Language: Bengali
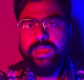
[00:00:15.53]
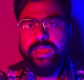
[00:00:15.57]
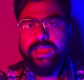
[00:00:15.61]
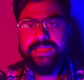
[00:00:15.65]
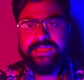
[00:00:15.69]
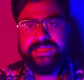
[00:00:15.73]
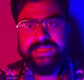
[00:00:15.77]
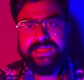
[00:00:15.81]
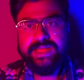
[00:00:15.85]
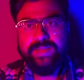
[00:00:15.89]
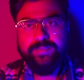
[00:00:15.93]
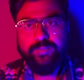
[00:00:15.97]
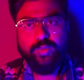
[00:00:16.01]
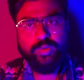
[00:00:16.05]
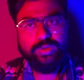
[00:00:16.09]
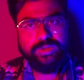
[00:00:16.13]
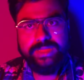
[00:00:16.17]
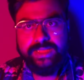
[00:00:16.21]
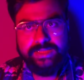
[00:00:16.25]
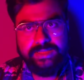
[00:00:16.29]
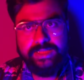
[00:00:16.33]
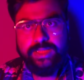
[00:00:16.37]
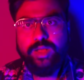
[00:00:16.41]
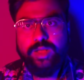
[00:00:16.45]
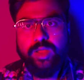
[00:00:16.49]
যেটা
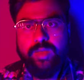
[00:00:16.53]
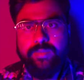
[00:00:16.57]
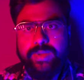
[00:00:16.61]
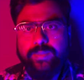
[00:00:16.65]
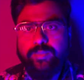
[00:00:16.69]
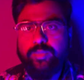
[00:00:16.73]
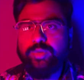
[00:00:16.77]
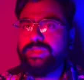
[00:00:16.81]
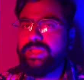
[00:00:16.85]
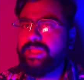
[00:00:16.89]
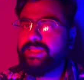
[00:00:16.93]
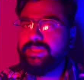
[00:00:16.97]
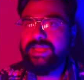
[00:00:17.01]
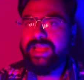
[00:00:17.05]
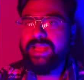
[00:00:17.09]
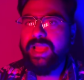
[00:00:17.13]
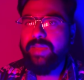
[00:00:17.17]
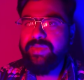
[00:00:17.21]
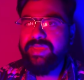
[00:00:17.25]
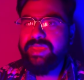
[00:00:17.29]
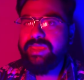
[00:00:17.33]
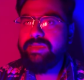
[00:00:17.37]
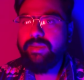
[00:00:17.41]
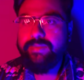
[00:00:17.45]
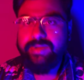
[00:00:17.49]
প্রত্যেক দিন হবে প্রত্যেক দিন আমি
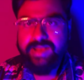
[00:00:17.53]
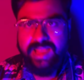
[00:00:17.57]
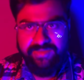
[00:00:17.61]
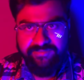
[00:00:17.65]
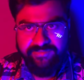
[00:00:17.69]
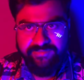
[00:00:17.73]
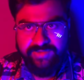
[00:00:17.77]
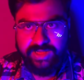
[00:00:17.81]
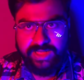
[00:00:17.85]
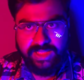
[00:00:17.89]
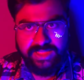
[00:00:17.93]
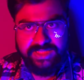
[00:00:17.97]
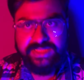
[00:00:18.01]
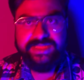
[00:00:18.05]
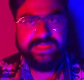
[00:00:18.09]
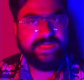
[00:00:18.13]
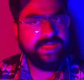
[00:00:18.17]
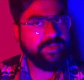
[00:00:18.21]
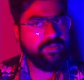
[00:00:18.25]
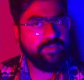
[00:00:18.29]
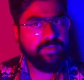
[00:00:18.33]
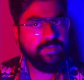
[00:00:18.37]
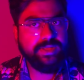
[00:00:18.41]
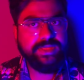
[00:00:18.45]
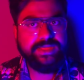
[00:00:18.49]
কীভাবে লাইভ কাটাচ্ছি সেটা
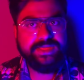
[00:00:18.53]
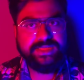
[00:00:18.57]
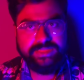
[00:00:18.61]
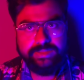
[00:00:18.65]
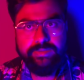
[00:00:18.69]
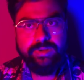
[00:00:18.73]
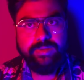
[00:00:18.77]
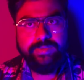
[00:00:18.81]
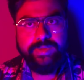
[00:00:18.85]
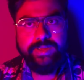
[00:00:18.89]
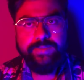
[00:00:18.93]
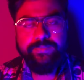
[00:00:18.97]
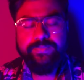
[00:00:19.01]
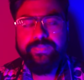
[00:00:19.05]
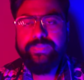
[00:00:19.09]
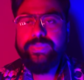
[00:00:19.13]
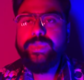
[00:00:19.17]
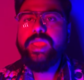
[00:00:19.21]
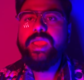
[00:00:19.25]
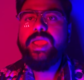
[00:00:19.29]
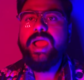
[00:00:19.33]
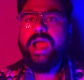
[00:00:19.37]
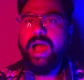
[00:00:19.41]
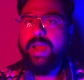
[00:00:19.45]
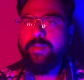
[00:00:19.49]
তোমরা দেখতে পাবে
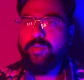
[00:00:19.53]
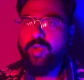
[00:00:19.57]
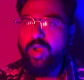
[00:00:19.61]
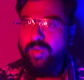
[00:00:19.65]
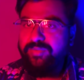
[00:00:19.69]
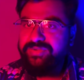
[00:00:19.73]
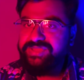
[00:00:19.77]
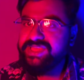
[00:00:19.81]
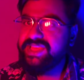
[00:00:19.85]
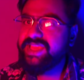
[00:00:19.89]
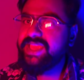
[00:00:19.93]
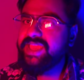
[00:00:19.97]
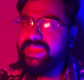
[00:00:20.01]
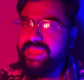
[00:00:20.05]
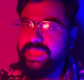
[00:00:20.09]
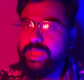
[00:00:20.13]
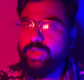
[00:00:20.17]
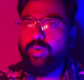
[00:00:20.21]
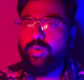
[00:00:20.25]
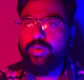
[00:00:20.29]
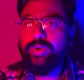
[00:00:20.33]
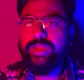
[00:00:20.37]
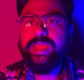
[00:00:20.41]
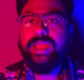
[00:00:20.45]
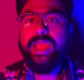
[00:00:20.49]
আমি অফিসে গিয়ে কী
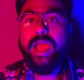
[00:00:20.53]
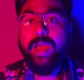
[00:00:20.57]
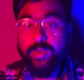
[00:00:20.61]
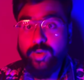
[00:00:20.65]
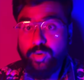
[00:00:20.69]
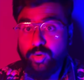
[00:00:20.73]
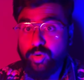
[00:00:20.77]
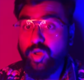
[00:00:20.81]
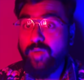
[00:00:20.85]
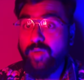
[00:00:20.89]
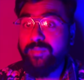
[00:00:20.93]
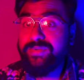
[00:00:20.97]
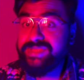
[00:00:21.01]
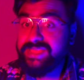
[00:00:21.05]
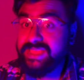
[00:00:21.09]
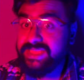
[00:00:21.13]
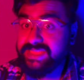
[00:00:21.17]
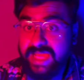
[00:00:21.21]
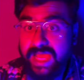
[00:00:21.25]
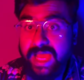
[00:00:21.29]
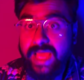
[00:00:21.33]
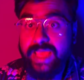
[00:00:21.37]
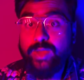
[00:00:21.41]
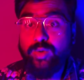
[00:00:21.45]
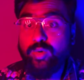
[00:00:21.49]
করি আমি কোন অফিসে
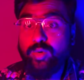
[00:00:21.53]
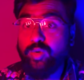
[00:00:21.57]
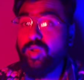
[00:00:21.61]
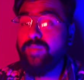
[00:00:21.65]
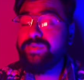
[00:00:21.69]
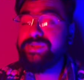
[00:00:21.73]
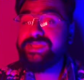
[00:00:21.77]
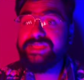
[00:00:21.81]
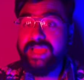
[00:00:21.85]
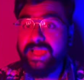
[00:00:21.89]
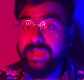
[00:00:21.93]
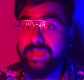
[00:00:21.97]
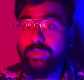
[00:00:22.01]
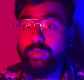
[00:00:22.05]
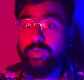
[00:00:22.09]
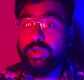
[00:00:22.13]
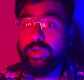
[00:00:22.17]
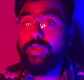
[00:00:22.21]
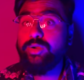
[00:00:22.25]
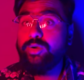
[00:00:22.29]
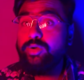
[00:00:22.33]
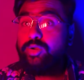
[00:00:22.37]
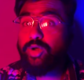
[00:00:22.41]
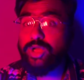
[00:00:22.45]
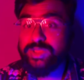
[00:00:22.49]
যাই কোন অফিসে চাকরি করি
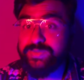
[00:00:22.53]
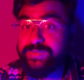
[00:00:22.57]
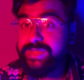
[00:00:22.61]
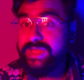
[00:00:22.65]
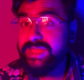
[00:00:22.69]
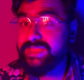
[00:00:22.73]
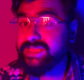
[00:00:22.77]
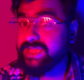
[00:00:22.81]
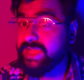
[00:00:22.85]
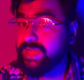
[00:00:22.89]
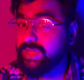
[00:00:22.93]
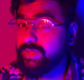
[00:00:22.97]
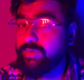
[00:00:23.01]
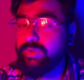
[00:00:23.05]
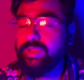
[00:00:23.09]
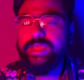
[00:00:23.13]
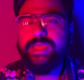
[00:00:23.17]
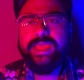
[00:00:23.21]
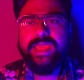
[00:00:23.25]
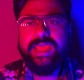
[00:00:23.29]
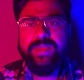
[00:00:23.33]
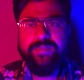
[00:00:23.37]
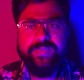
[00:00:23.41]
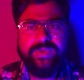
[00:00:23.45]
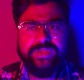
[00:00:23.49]
কোন হসপিটালে চাকরি করি
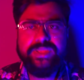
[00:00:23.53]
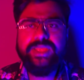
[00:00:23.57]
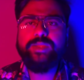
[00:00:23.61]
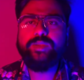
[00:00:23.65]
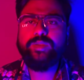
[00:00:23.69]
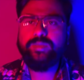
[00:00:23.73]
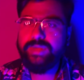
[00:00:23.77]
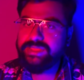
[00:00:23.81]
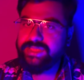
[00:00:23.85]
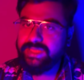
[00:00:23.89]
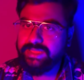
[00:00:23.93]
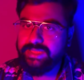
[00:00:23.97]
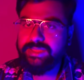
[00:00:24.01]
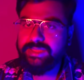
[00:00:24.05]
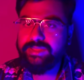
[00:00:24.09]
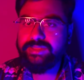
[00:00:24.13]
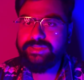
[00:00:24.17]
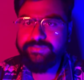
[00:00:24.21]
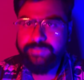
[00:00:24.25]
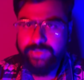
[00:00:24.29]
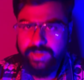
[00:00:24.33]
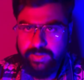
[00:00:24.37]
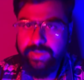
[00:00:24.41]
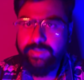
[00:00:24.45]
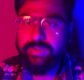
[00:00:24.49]
এভরিথিং তোমরা জানতে
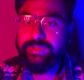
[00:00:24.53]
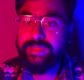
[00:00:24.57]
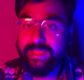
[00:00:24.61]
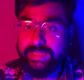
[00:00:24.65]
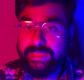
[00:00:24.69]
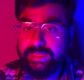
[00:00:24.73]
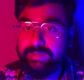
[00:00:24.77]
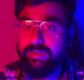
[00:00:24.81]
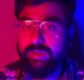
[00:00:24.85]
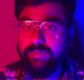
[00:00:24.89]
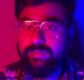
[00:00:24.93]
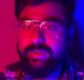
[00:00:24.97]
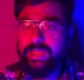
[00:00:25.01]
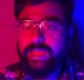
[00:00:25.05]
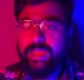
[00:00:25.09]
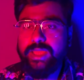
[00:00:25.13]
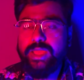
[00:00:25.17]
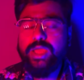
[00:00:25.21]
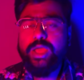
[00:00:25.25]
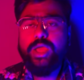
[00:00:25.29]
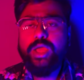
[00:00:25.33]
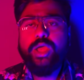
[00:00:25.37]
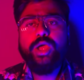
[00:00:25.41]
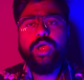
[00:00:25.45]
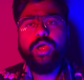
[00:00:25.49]
পারবে এবং দেখতে পাবে
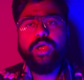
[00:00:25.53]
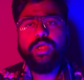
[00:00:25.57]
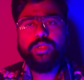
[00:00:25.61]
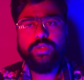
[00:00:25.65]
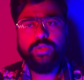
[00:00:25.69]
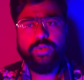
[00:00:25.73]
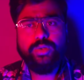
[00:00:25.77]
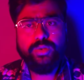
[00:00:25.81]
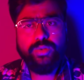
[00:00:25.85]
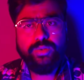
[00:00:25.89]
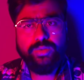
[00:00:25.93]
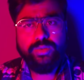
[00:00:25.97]
তো